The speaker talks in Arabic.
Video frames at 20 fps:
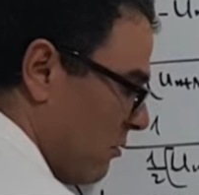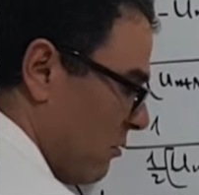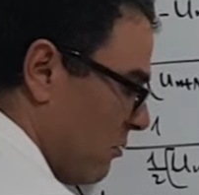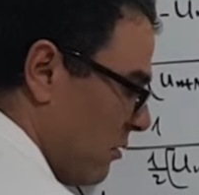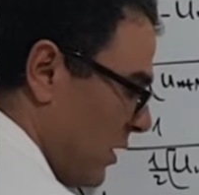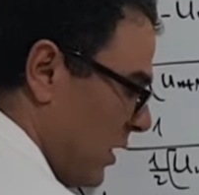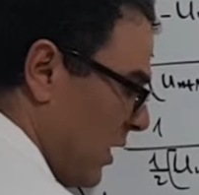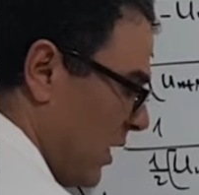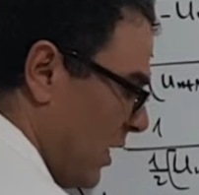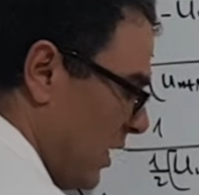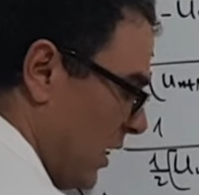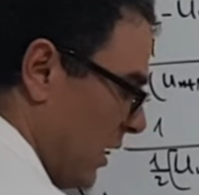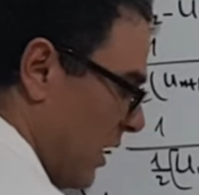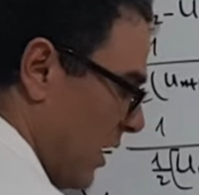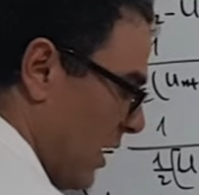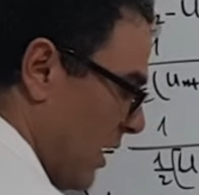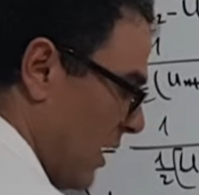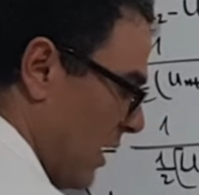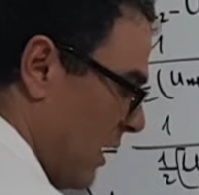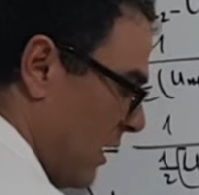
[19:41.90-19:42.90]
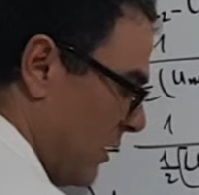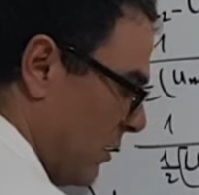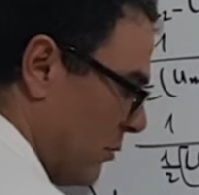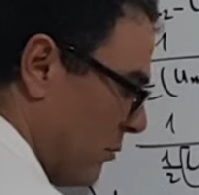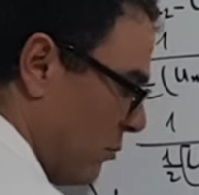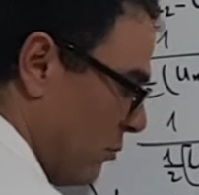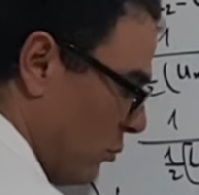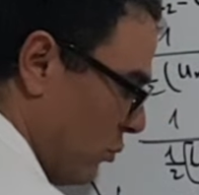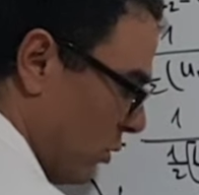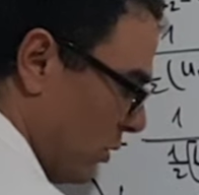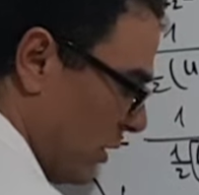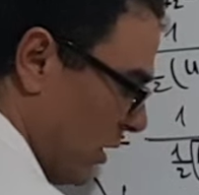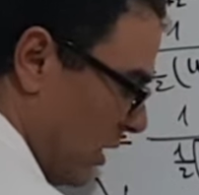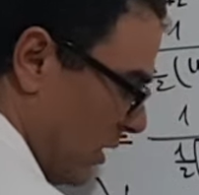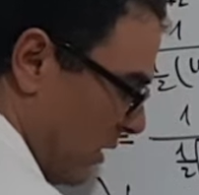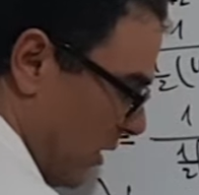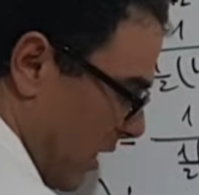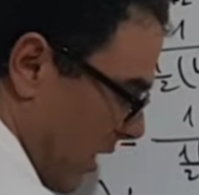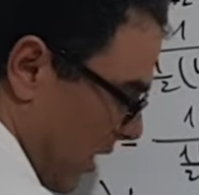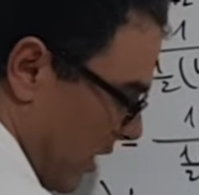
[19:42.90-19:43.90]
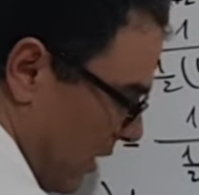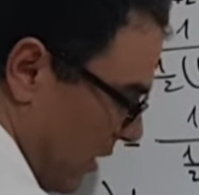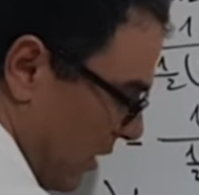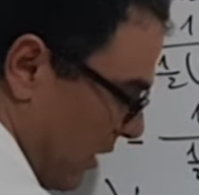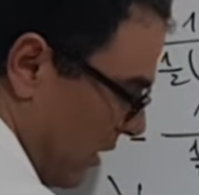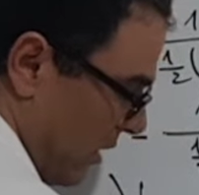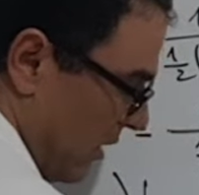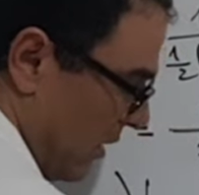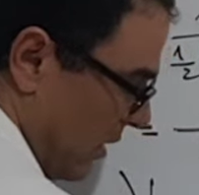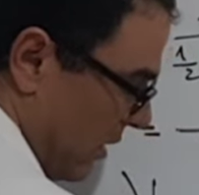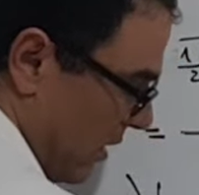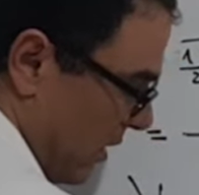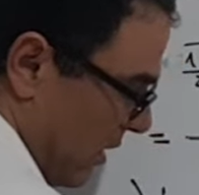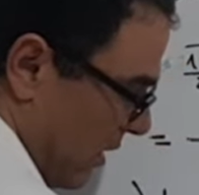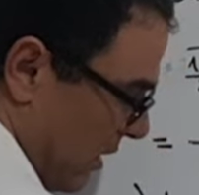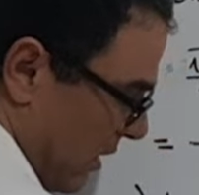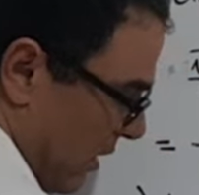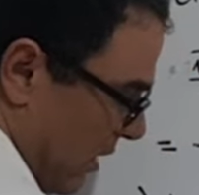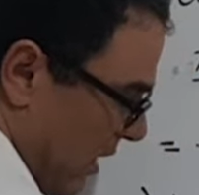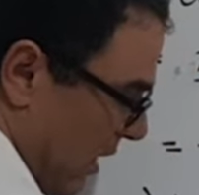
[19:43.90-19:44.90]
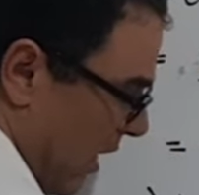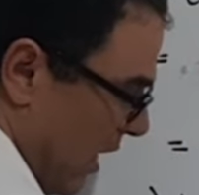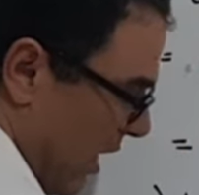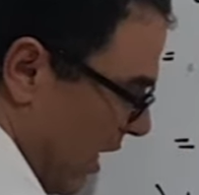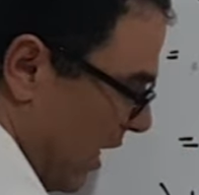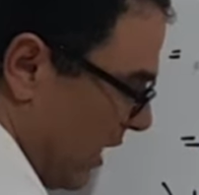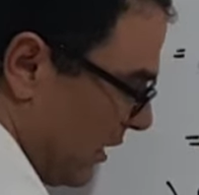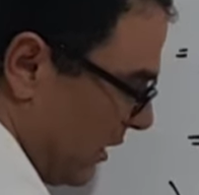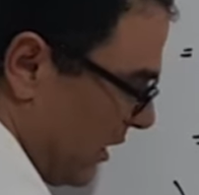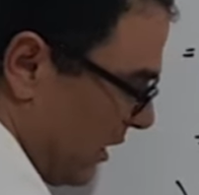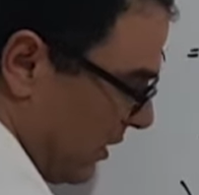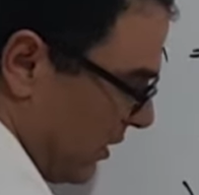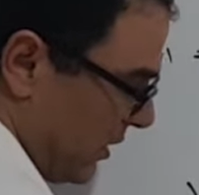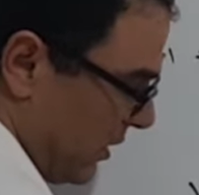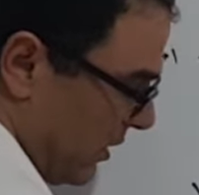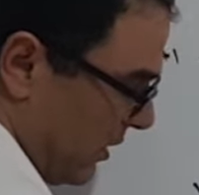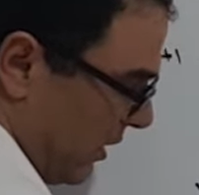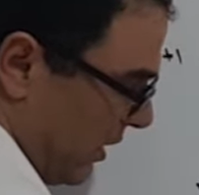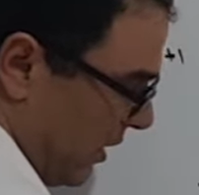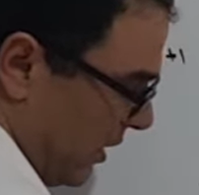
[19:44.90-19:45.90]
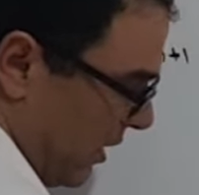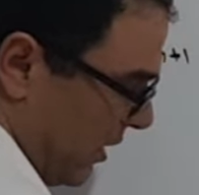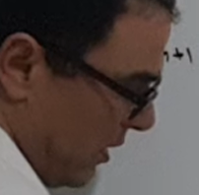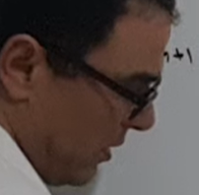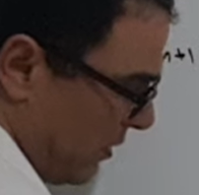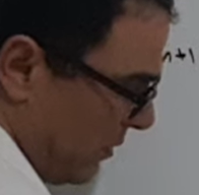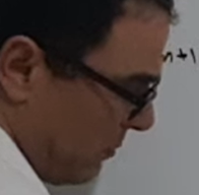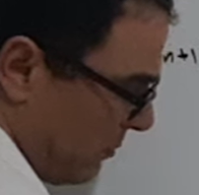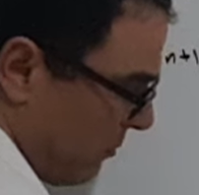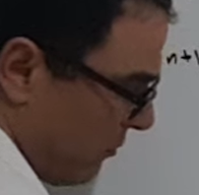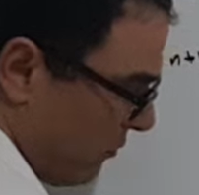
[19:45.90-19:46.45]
في لآن متتالية هندسية